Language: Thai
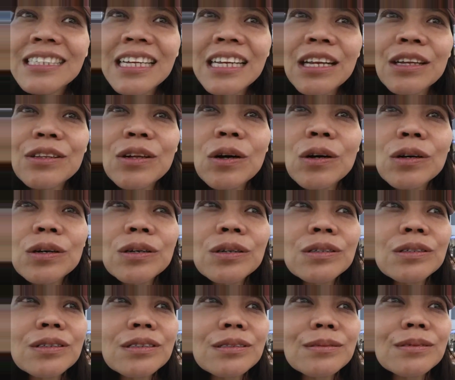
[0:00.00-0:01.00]
แต่เดี๋ยวต้อง
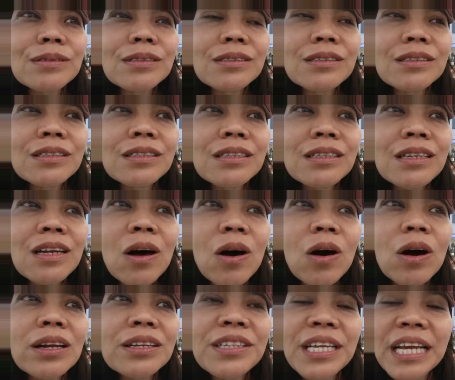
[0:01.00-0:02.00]
ร
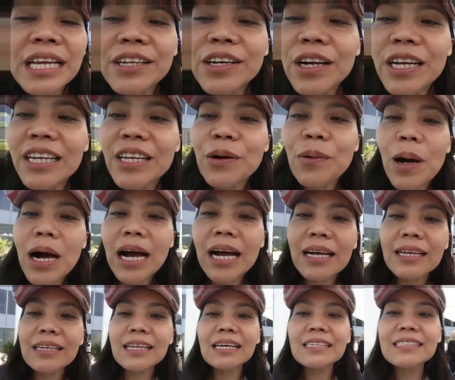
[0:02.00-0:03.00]
อเสร็จก่อนดีกว่า
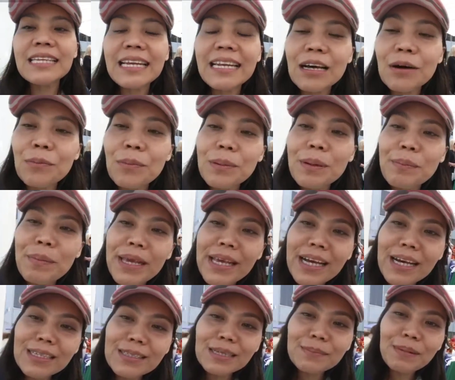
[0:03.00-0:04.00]
ถ้าเสร็จแล้วมันมี
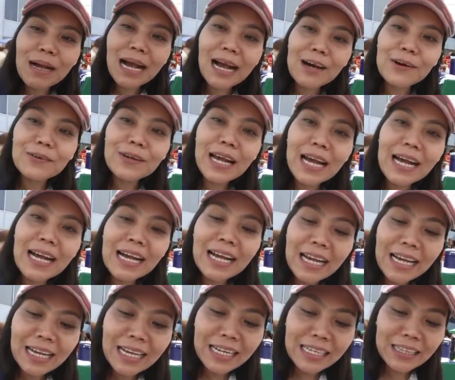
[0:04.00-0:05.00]
ก็จะมาเอานะ
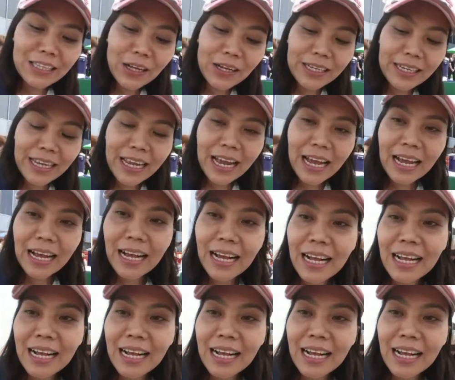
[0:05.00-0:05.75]
ตอนนี้